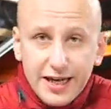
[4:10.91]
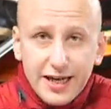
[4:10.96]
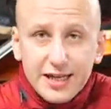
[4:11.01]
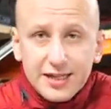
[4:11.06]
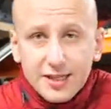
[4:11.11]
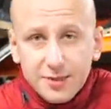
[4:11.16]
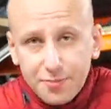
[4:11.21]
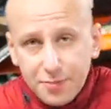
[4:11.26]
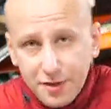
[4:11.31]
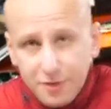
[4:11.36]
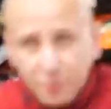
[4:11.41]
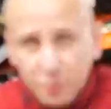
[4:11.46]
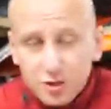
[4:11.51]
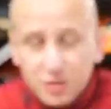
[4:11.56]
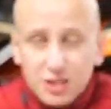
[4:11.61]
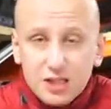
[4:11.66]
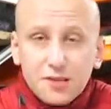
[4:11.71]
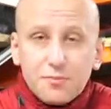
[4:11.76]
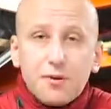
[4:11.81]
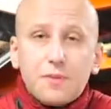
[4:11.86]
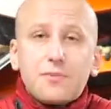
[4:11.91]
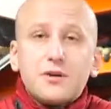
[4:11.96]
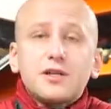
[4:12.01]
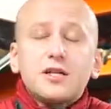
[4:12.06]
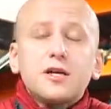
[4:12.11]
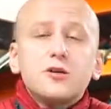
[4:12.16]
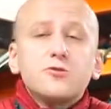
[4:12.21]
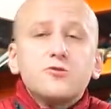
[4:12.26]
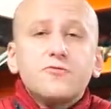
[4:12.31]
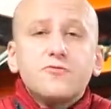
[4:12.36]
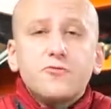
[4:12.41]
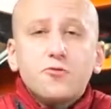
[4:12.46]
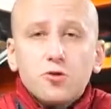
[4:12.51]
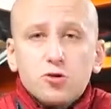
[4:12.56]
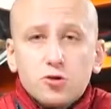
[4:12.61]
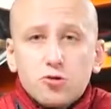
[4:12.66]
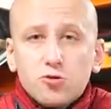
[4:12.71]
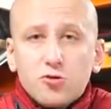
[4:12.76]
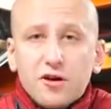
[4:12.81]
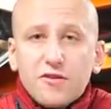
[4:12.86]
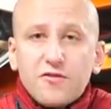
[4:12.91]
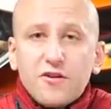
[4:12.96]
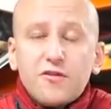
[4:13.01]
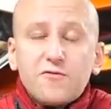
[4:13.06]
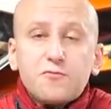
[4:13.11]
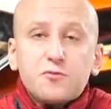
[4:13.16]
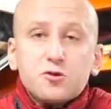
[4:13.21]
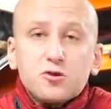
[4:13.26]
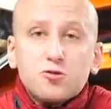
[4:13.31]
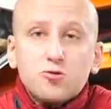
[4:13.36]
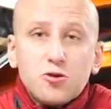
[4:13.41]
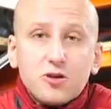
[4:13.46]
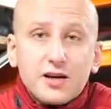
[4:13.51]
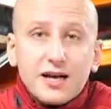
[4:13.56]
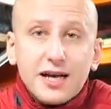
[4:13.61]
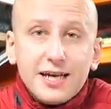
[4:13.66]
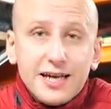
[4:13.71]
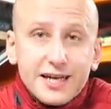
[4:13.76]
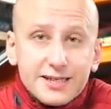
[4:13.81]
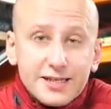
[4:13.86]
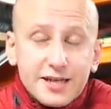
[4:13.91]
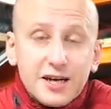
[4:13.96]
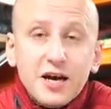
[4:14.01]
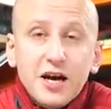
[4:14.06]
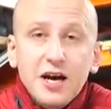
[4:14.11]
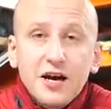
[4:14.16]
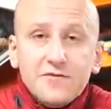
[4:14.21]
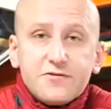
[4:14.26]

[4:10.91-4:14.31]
Это приводит к попаданию воздуха во впускной коллектор.